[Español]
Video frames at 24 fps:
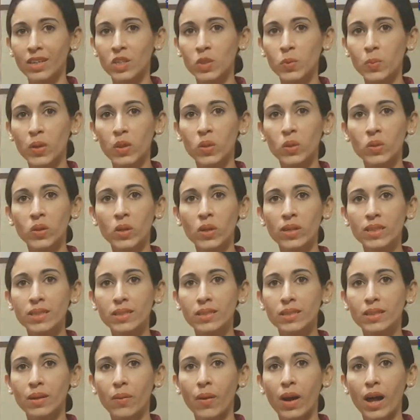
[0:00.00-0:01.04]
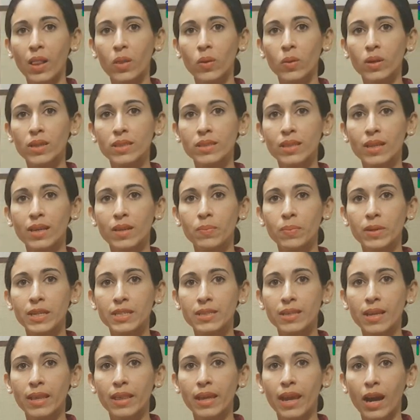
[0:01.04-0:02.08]
Los productores y trabajadores de la
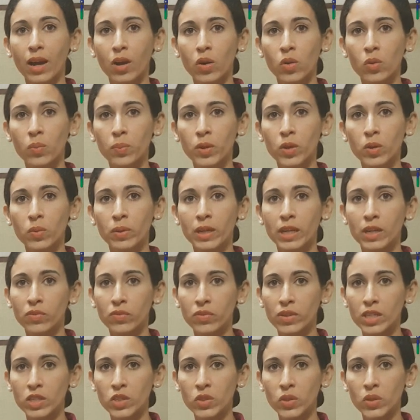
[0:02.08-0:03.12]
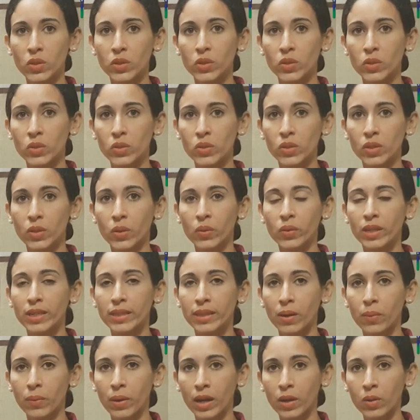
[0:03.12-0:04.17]
empresa de acopio, beneficio y torcido
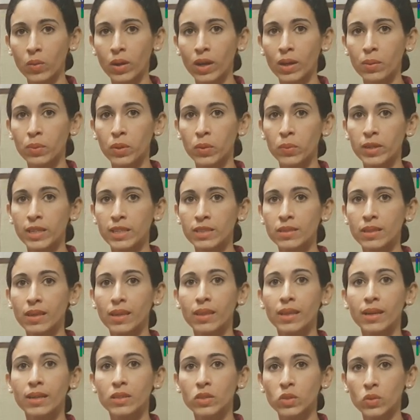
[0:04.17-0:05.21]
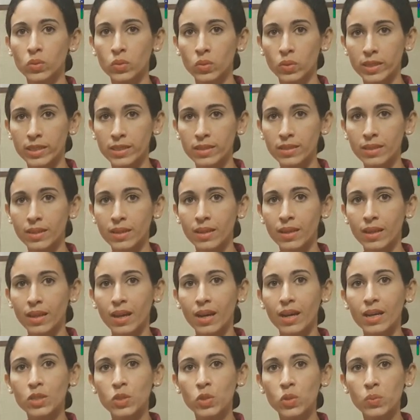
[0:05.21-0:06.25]
del tabaco en la provincia de Las Dunas
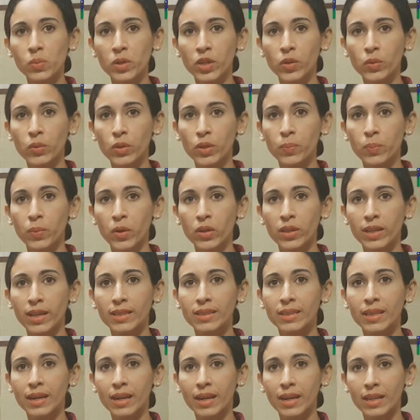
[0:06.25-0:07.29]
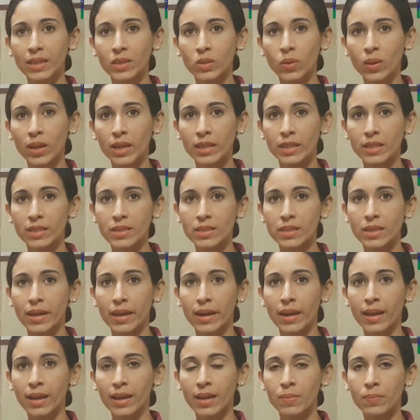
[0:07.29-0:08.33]
asumen un importante reto al
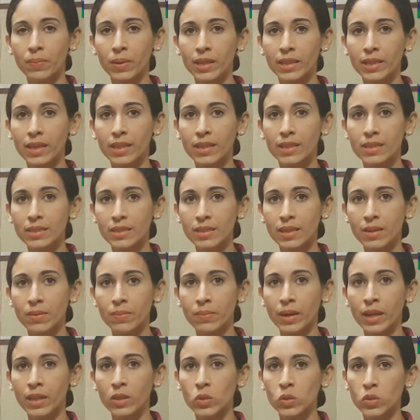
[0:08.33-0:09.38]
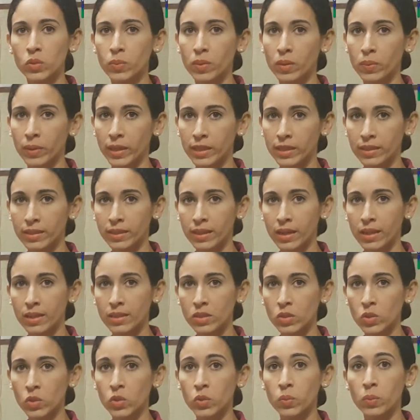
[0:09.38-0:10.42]
iniciar la campaña de siembra
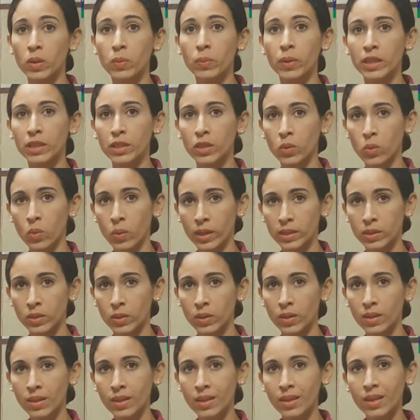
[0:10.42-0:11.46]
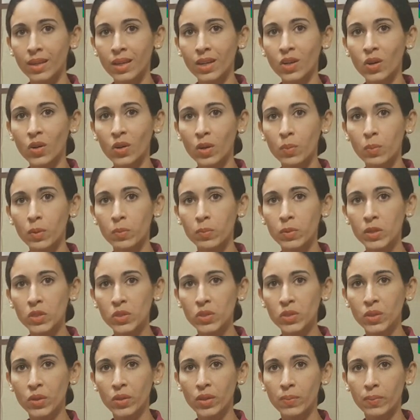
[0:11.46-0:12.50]
2023-2024 con el
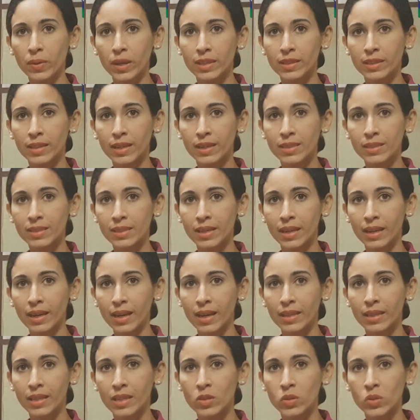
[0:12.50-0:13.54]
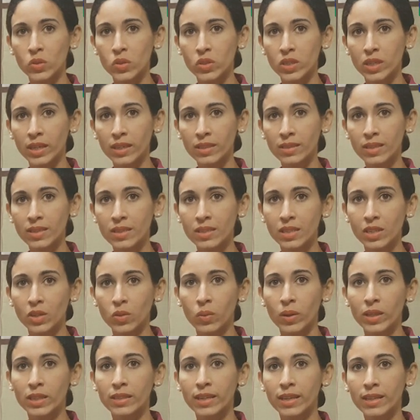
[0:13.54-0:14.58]
propósito de plantar cerca de
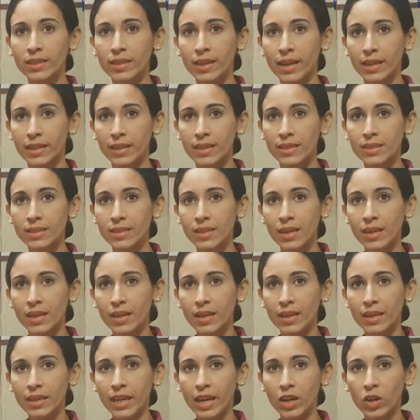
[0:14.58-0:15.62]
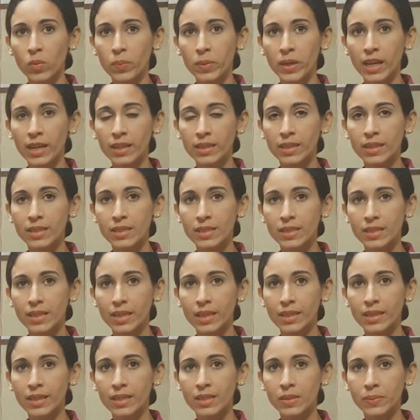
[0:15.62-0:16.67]
250 hectáreas y acopiar
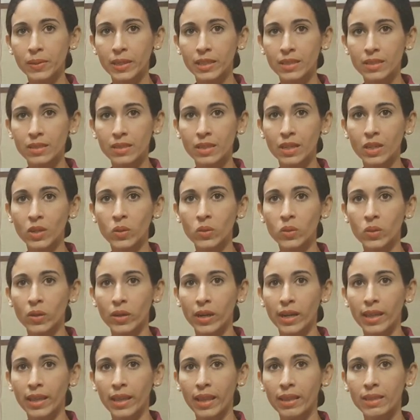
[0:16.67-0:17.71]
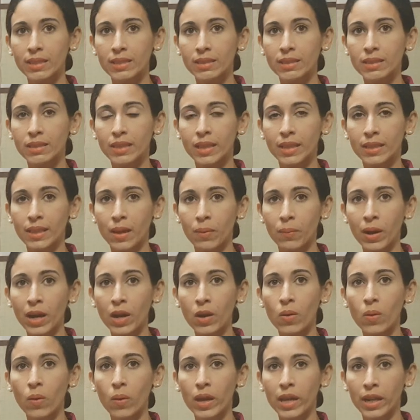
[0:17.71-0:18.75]
325 toneladas de
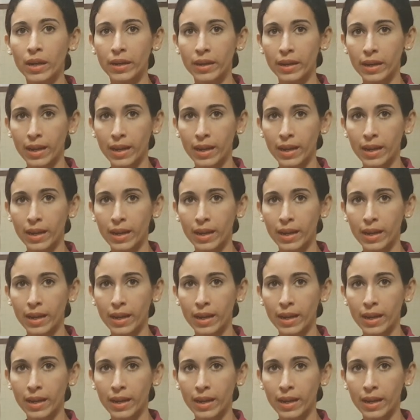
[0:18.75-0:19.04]
tabaco en